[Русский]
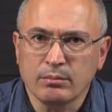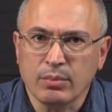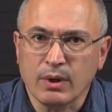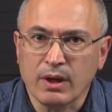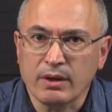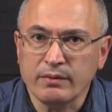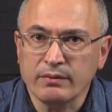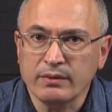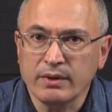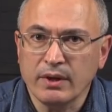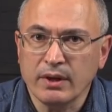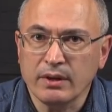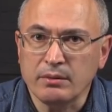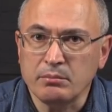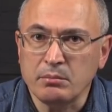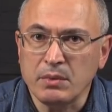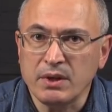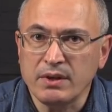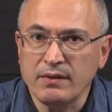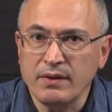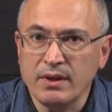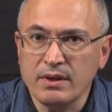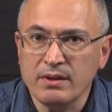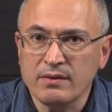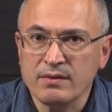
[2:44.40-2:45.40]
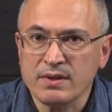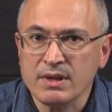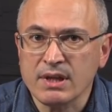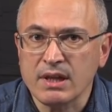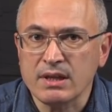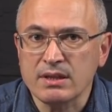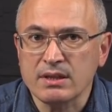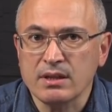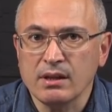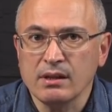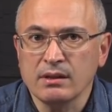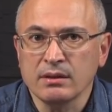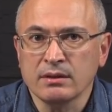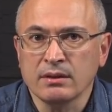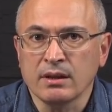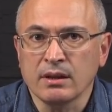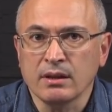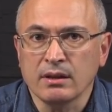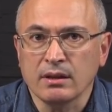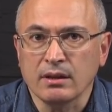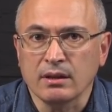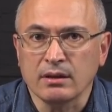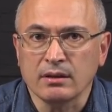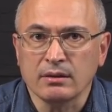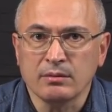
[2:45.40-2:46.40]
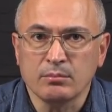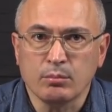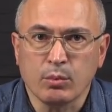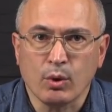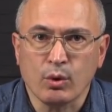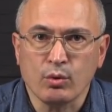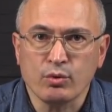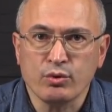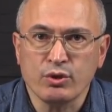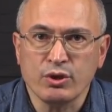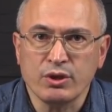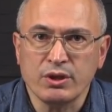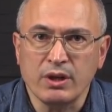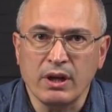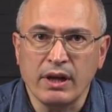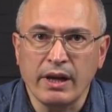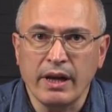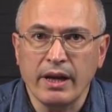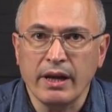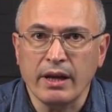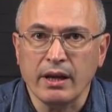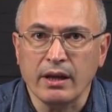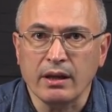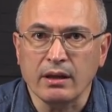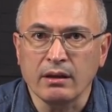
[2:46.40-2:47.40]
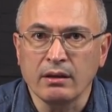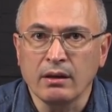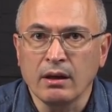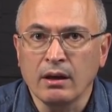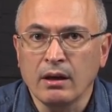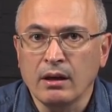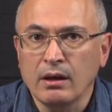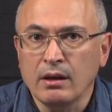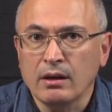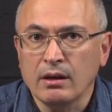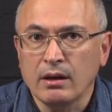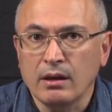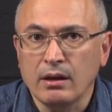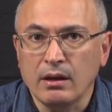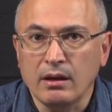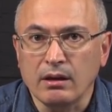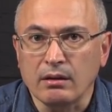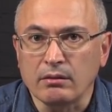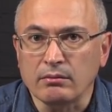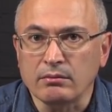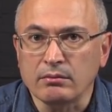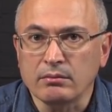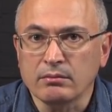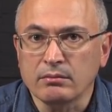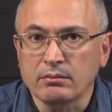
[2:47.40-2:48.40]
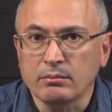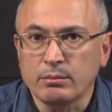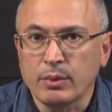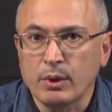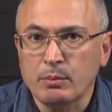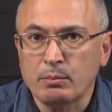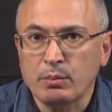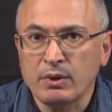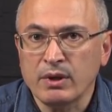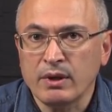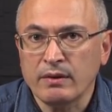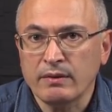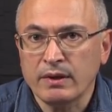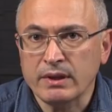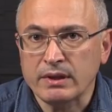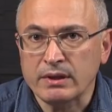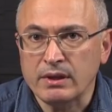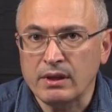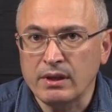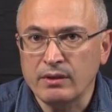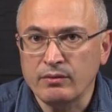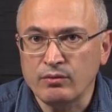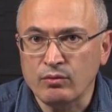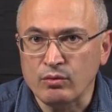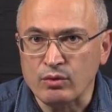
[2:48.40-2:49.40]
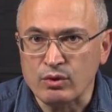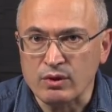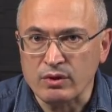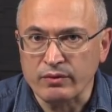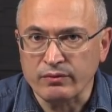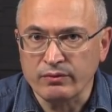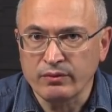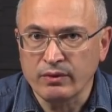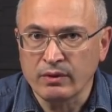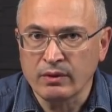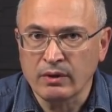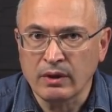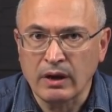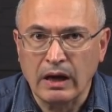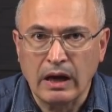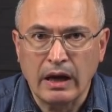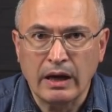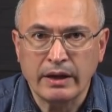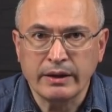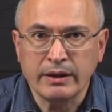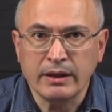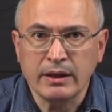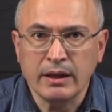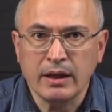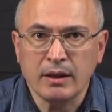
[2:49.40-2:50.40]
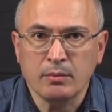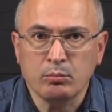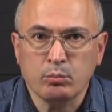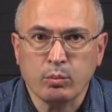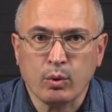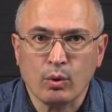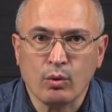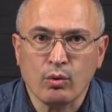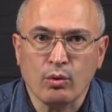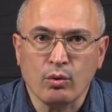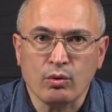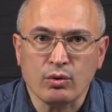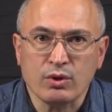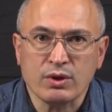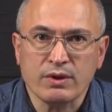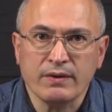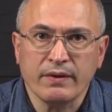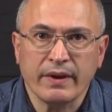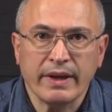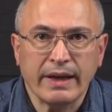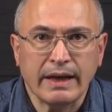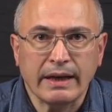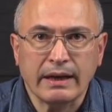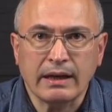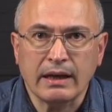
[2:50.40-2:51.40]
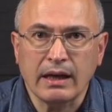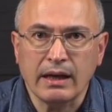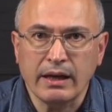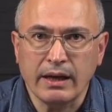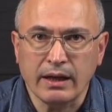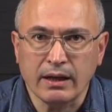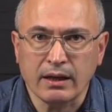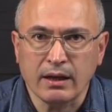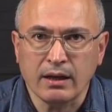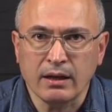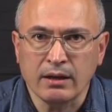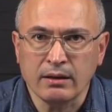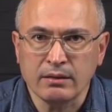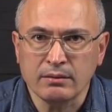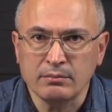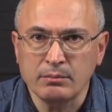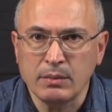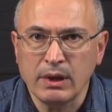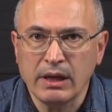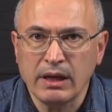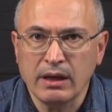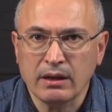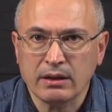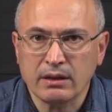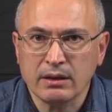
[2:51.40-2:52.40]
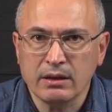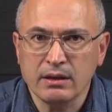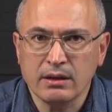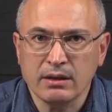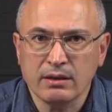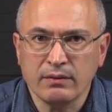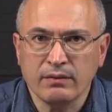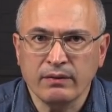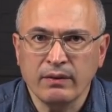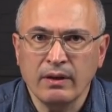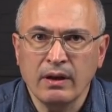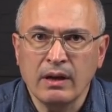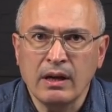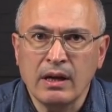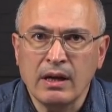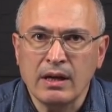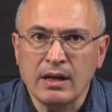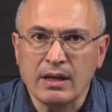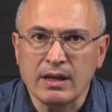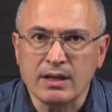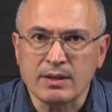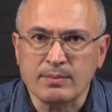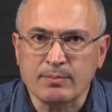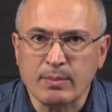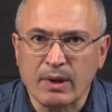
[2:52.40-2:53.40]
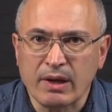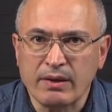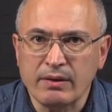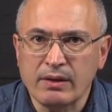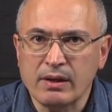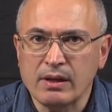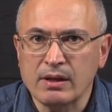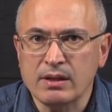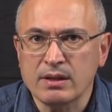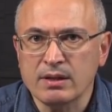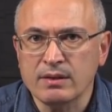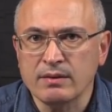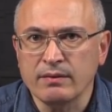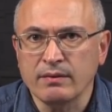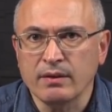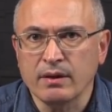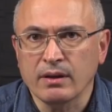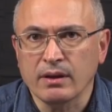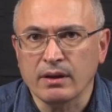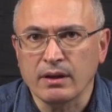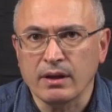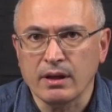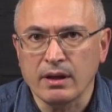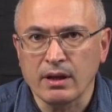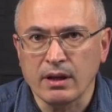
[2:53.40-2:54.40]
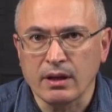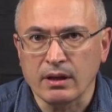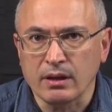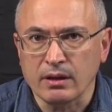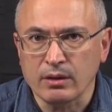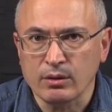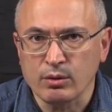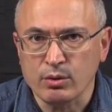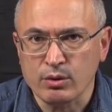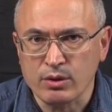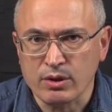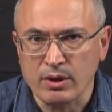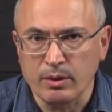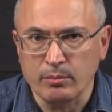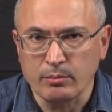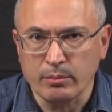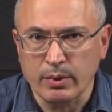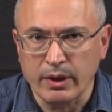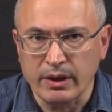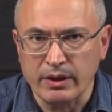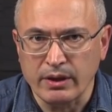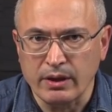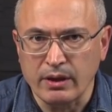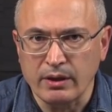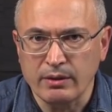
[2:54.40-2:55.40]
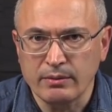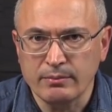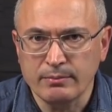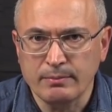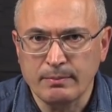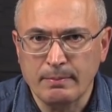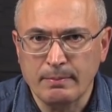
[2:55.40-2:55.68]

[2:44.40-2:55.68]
Правда, Медведев сказал это про учителей и преподавателей вузов, а не про своих коллег-миллиардеров из правительства и госкомпаний.